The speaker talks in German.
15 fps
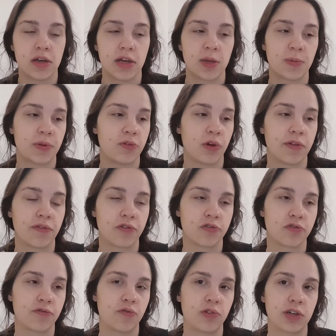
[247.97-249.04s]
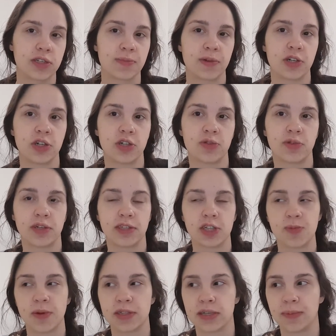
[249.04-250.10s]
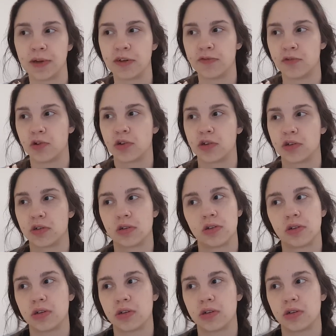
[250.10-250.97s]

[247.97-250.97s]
Ich bin nur einfach nur so froh, dass, meine, dass die Schmerztablette wirkt.